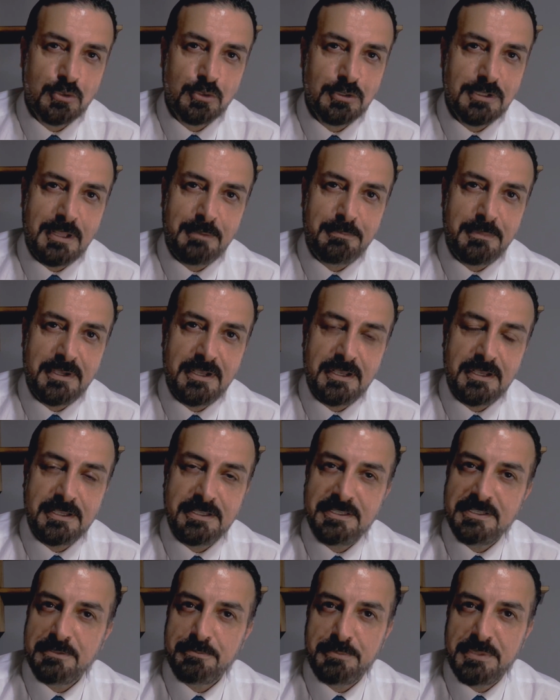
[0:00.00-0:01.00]

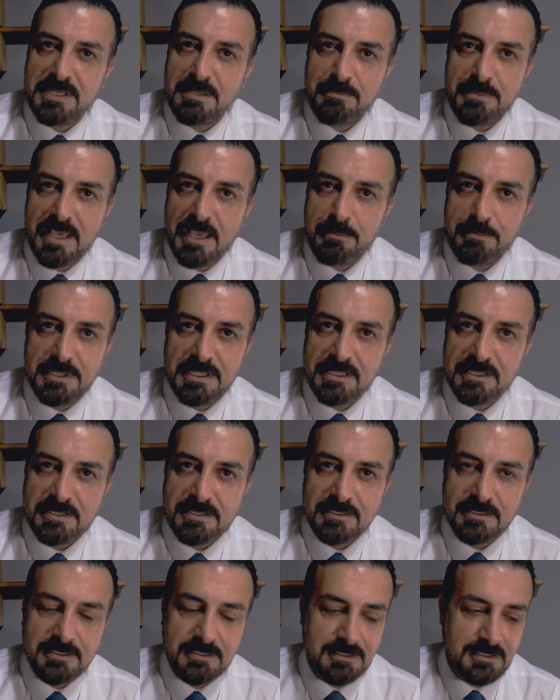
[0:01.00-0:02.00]
Kullanmayı
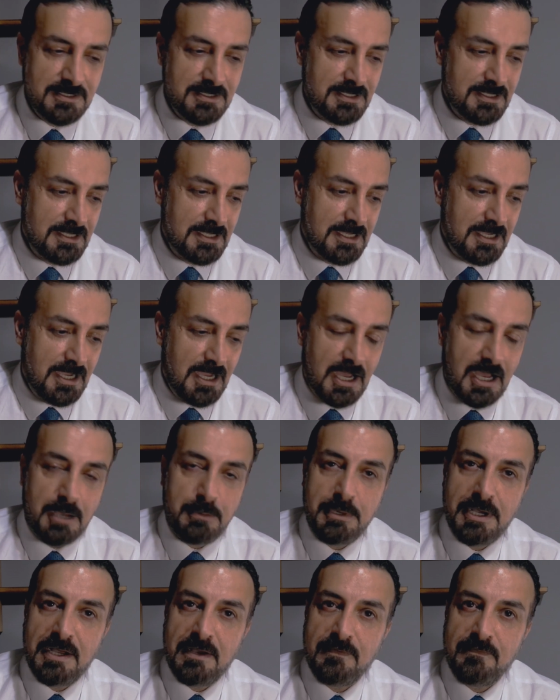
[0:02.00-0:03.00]
bilmeyebilir
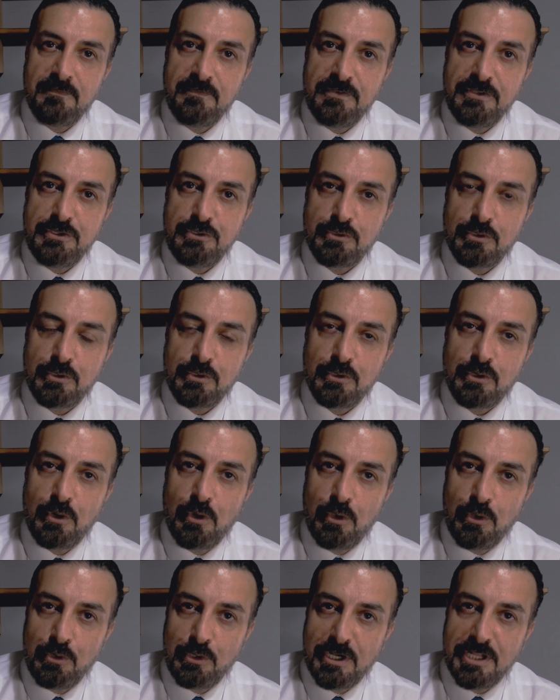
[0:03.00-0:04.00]
ama videoyu
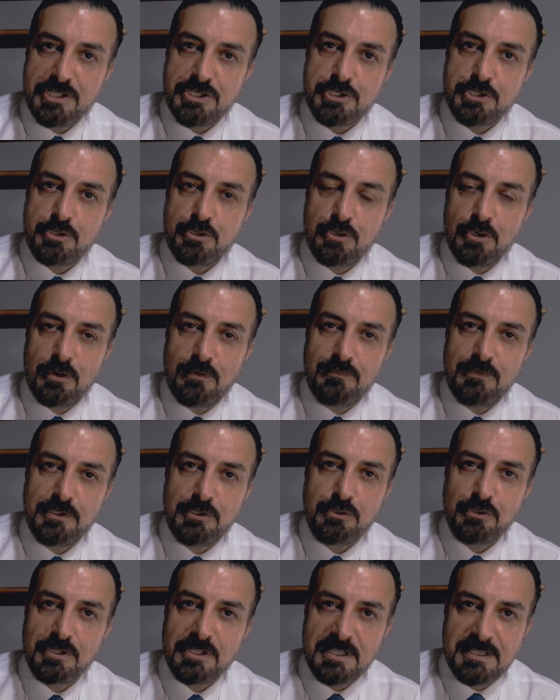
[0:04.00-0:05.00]
önüne çıkıyor,
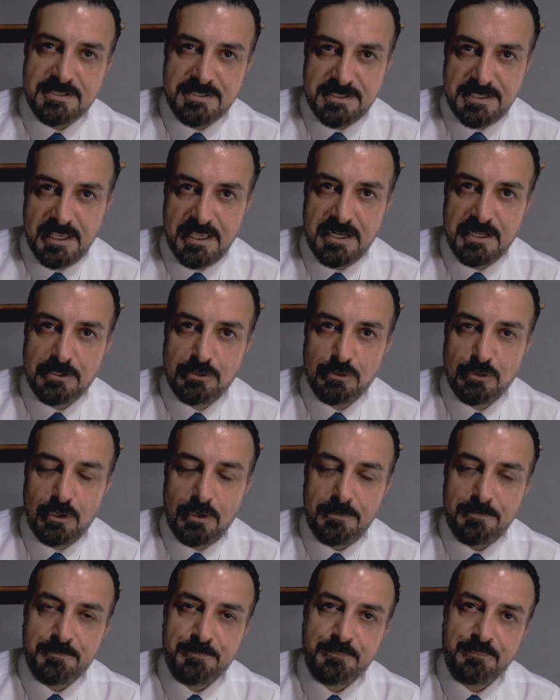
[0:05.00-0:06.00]
videoda
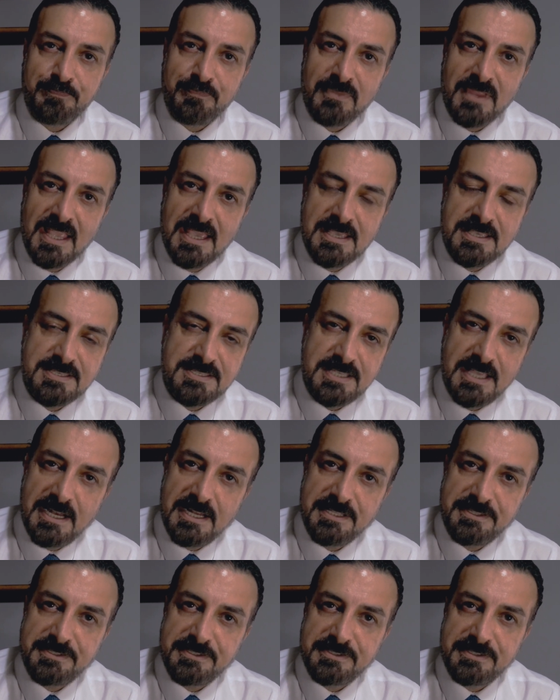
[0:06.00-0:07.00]
seyrediyor.
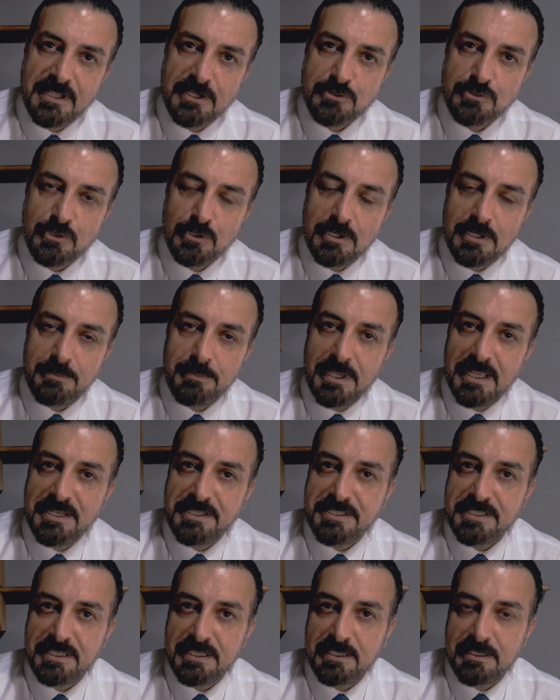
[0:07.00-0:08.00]
Seyrettikten sonra
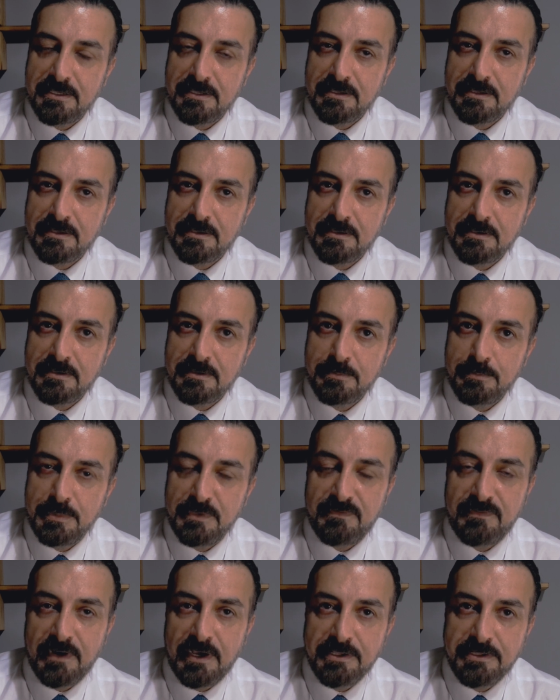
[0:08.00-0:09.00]
belki
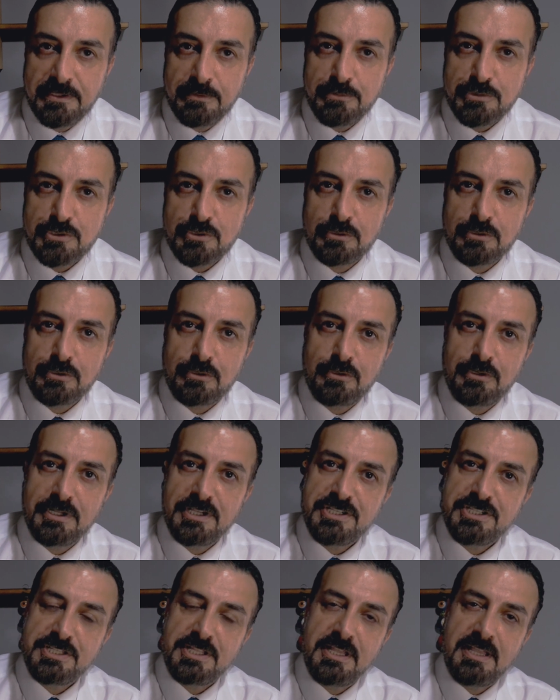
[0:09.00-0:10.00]
bir faydamız olur
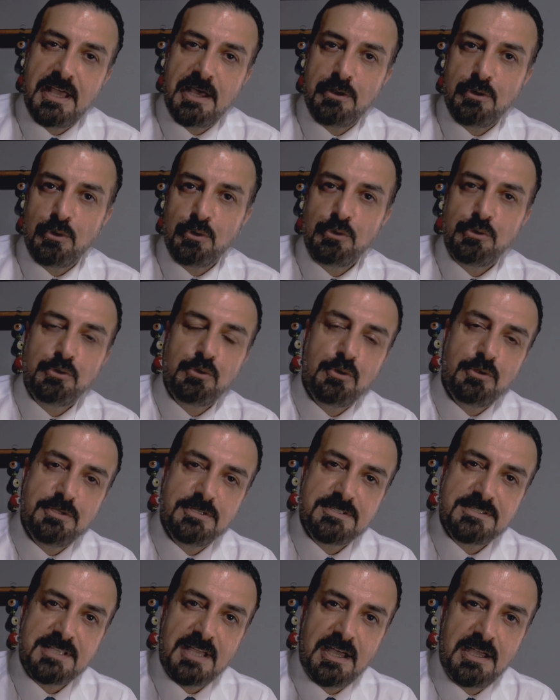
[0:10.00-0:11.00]
ona işte. Yani onun
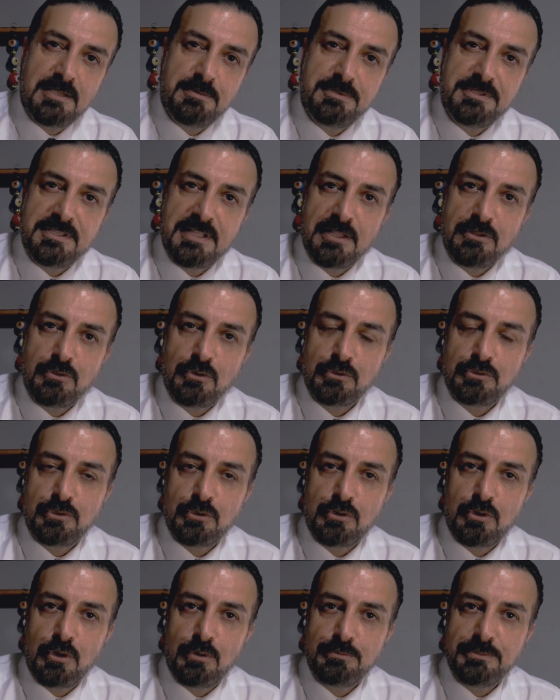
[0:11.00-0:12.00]
sahibinden
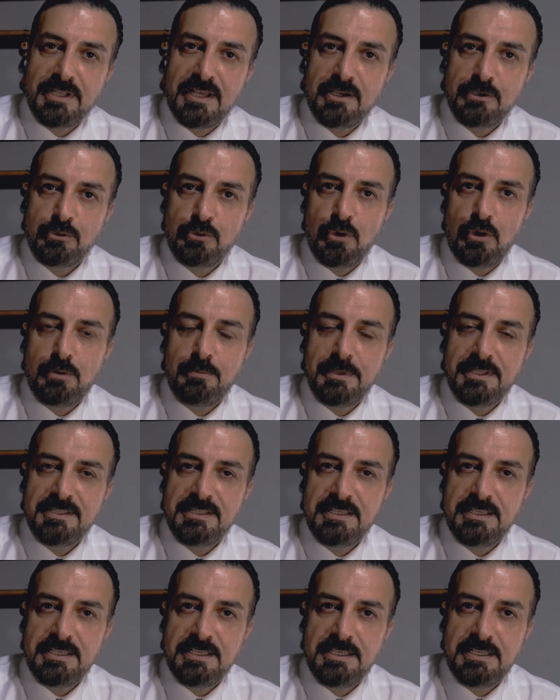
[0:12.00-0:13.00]
sahibinden.com'da
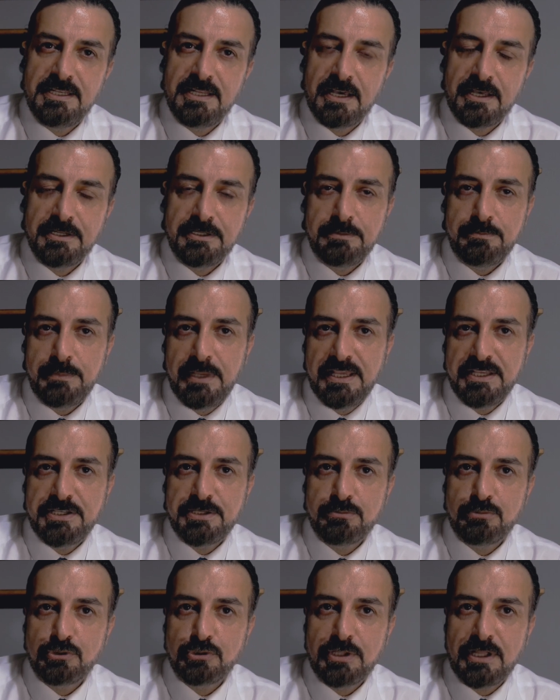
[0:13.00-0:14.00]
görmediği ilanı
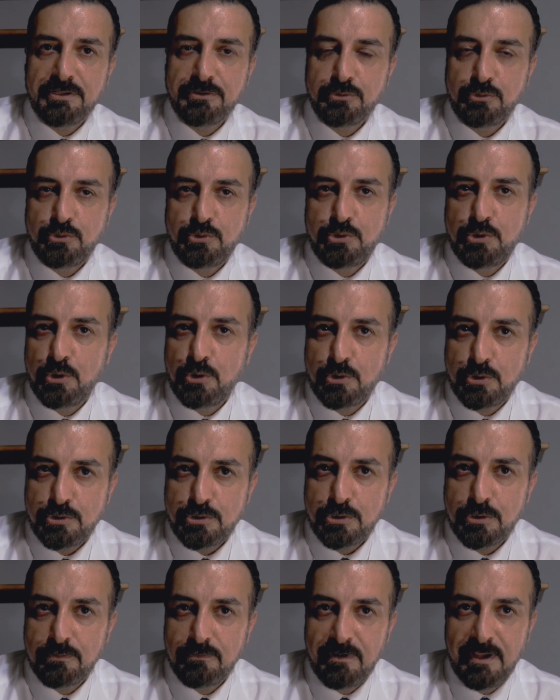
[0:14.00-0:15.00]
belki buradan
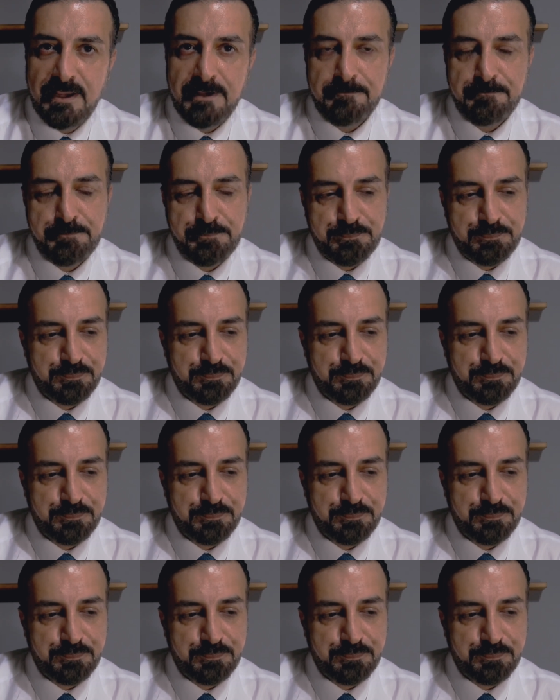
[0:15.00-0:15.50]
görür ve